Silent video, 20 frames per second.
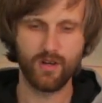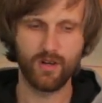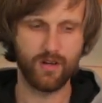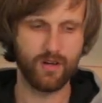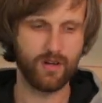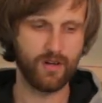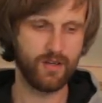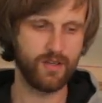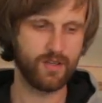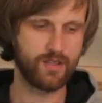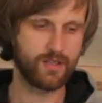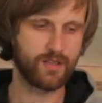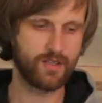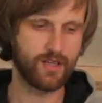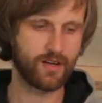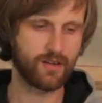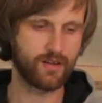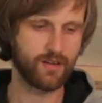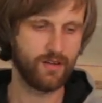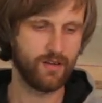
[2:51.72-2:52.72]
э, если
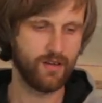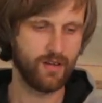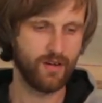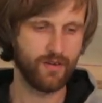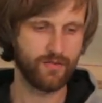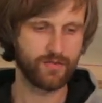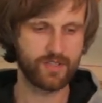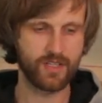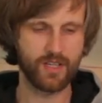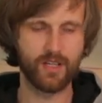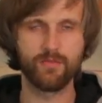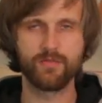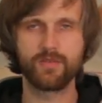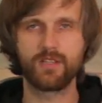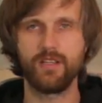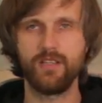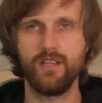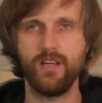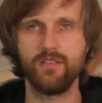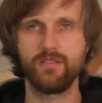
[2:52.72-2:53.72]
так в целом
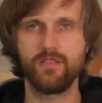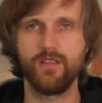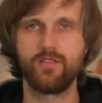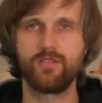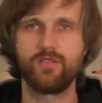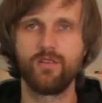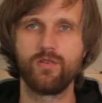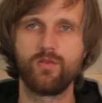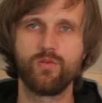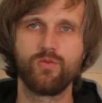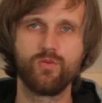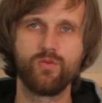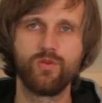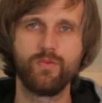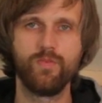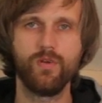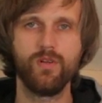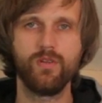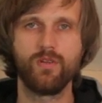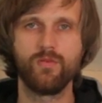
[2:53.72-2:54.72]
сказать, значит, этот
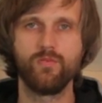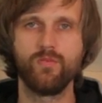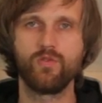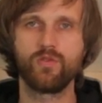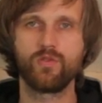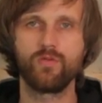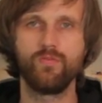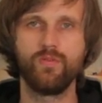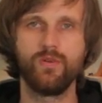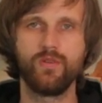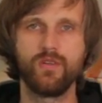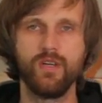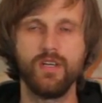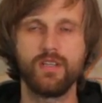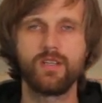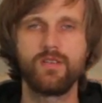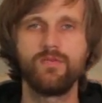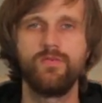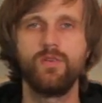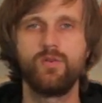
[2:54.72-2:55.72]
утеплитель может быть,
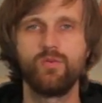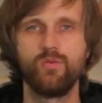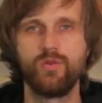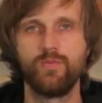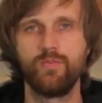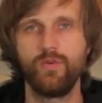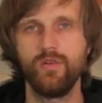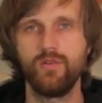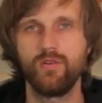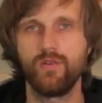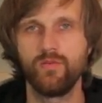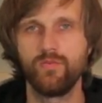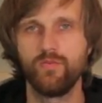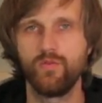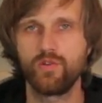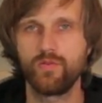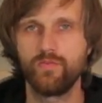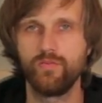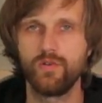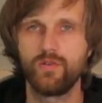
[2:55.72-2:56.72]
этот вид утеплителя
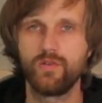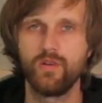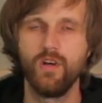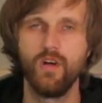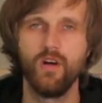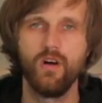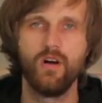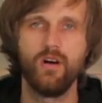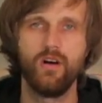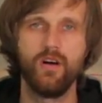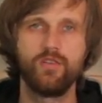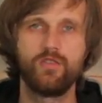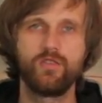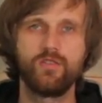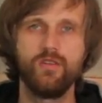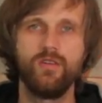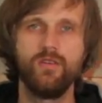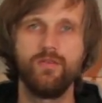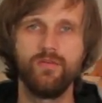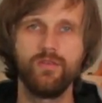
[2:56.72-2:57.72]
может быть
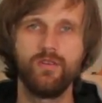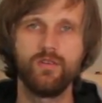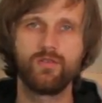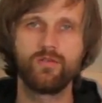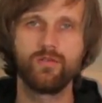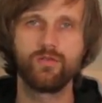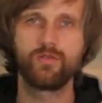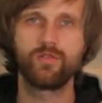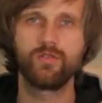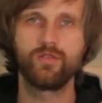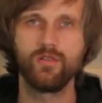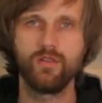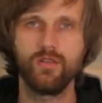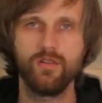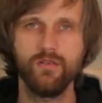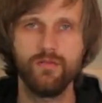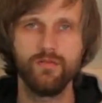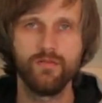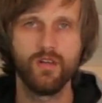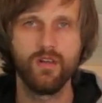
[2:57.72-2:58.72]
4 вида
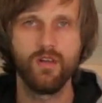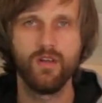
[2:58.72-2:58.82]
толщины.